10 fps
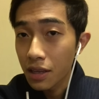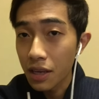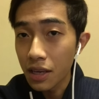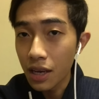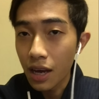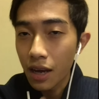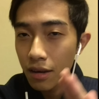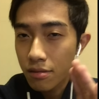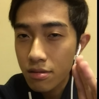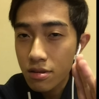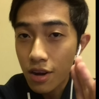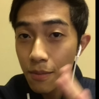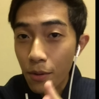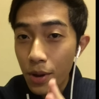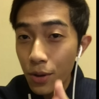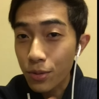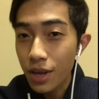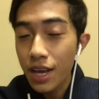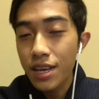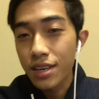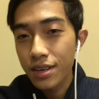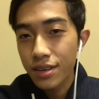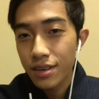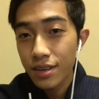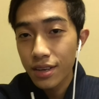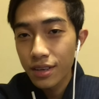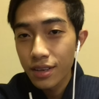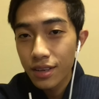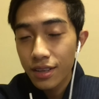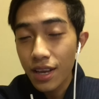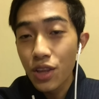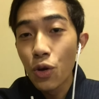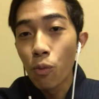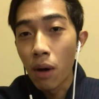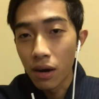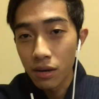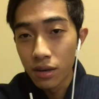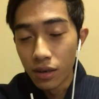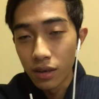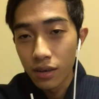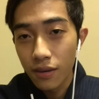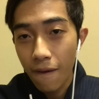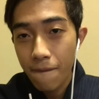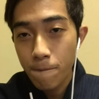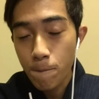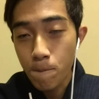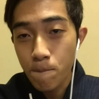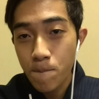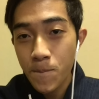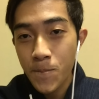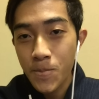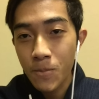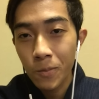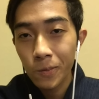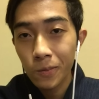thì à, có một cái cuộc thi thi du bự uhm.